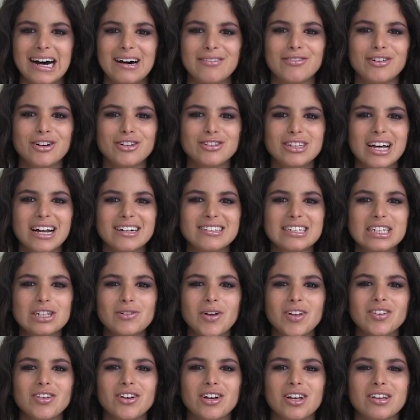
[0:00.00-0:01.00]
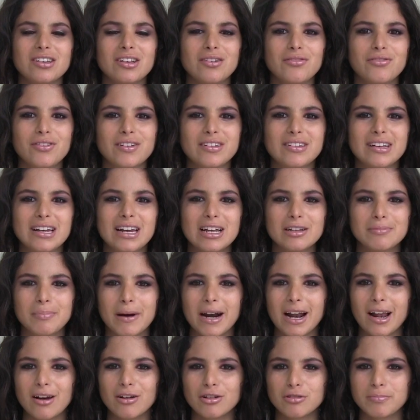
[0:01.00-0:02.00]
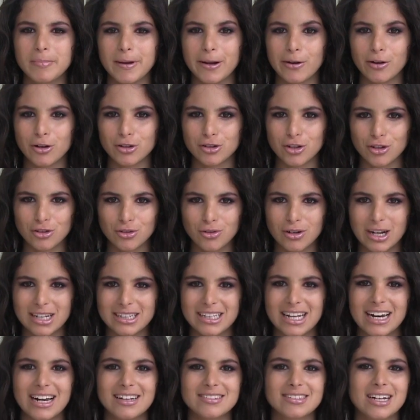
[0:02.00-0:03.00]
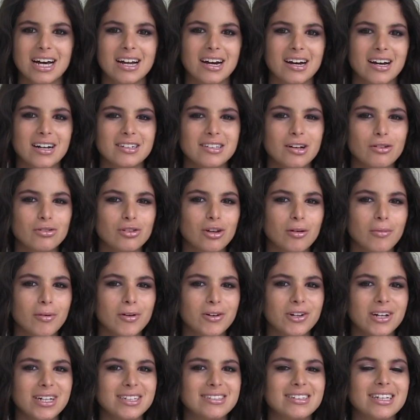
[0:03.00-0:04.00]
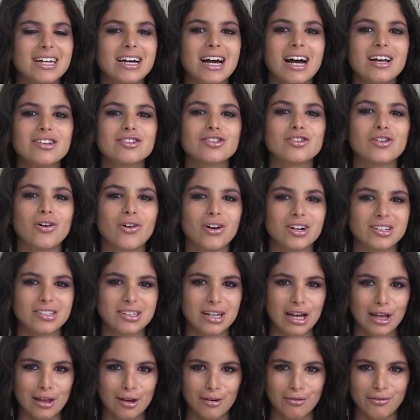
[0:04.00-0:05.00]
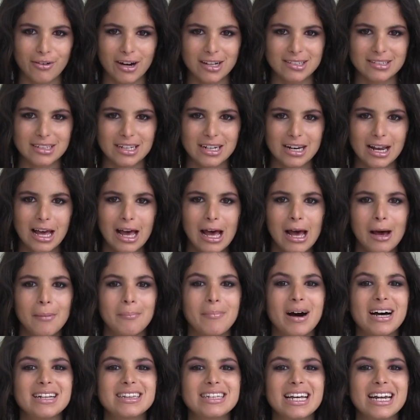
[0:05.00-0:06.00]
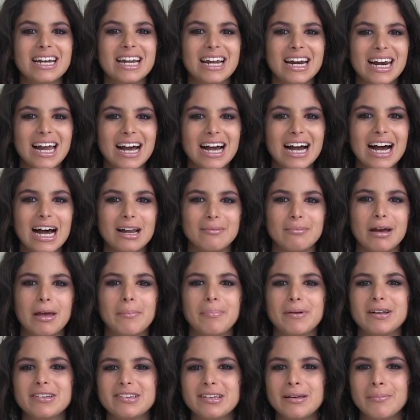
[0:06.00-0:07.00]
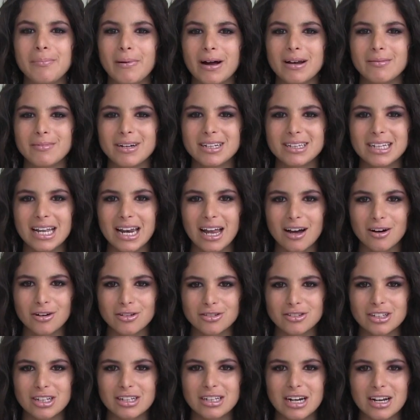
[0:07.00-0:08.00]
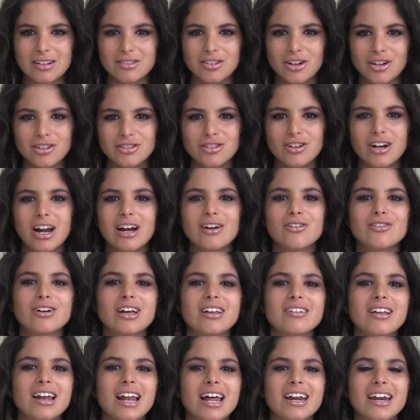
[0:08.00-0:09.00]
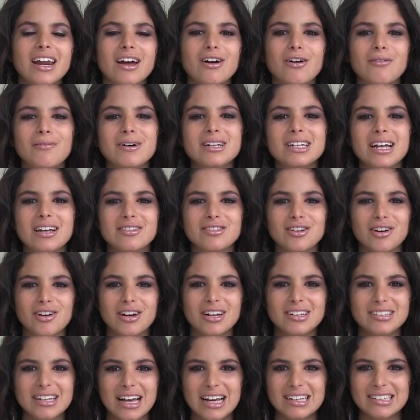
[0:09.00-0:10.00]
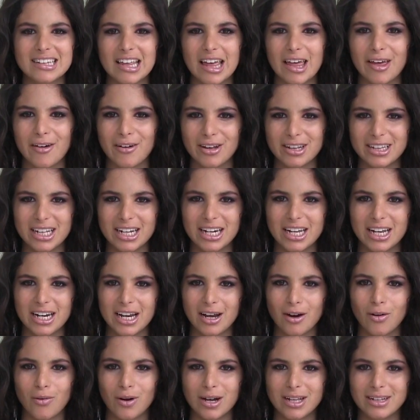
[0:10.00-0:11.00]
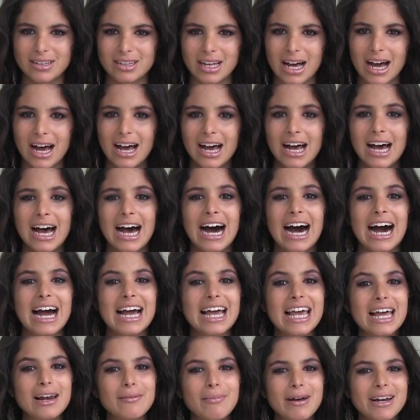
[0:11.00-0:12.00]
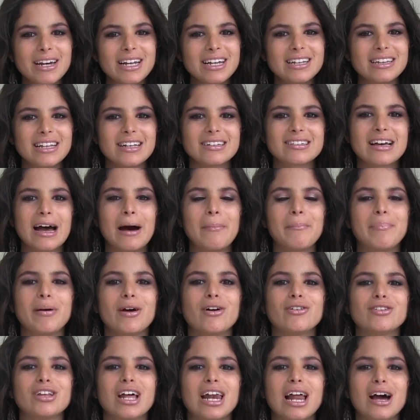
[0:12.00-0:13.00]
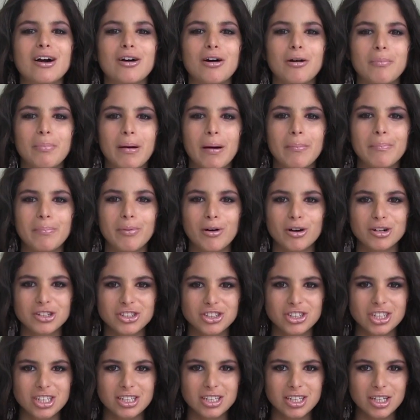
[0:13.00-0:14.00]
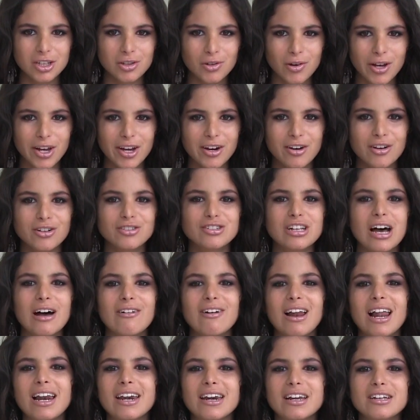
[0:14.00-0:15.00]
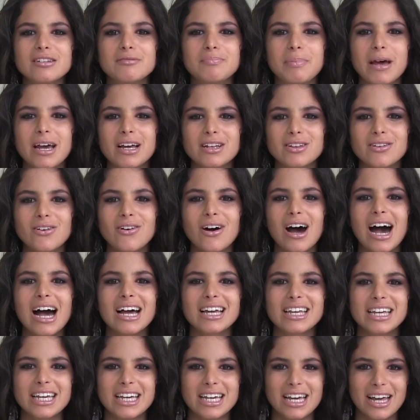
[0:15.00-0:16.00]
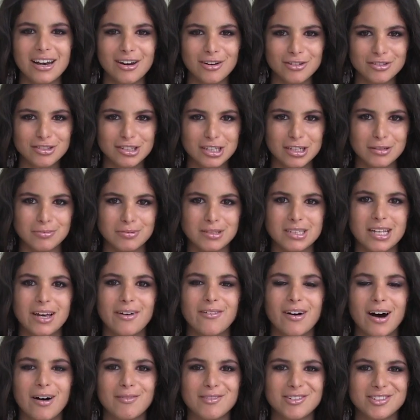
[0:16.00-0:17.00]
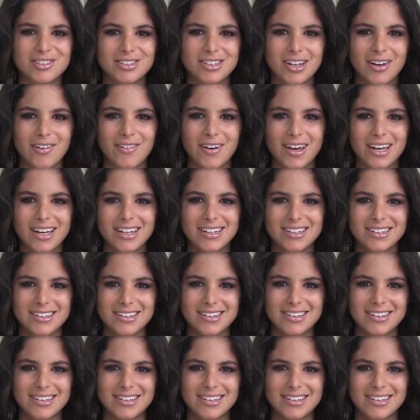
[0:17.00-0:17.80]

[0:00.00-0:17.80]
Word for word: Afrontar situaciones difíciles para los pilotos durante las carreras automovilísticas no es nada fácil. Mantener la calma y principalmente la concentración son algunas de las recomendaciones que se deben tener en cuenta. Ángel Benítez, campeón de la Copa Porsche GT3, nos habla al respecto aquí en los tips de Vamos TV.